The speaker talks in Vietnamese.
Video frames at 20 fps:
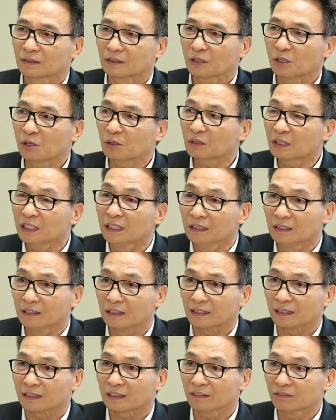Họ tin
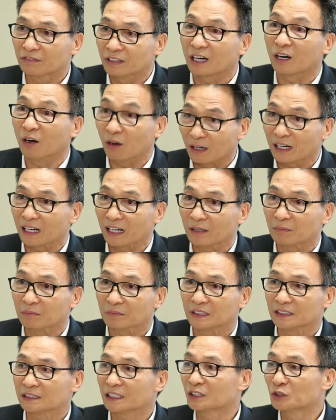là cái việc họ làm
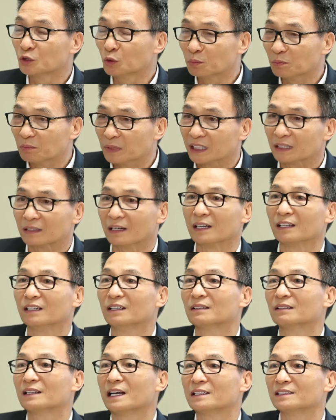thì sẽ giúp mình đẩy
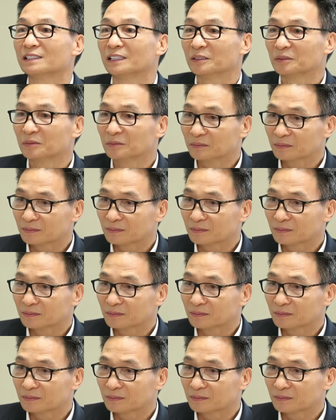được đại dịch.